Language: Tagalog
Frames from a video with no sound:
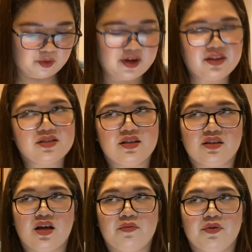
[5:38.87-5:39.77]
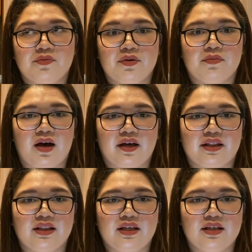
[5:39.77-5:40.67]
What is the top of my
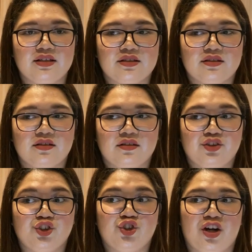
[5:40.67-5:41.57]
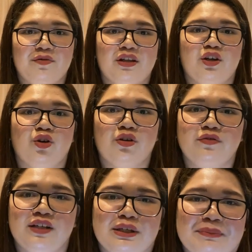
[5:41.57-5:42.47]
bucket list to travel the whole
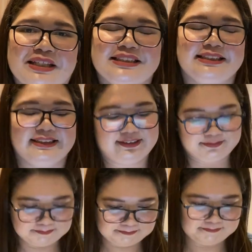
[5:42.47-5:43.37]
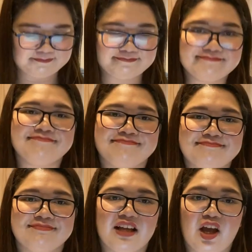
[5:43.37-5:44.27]
Philippines?
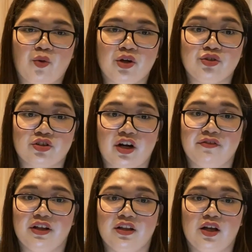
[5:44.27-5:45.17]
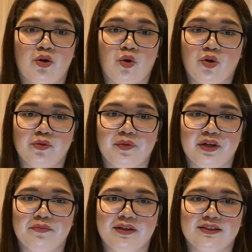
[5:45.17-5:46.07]
I want to travel the whole
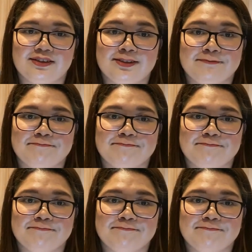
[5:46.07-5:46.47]
Philippines.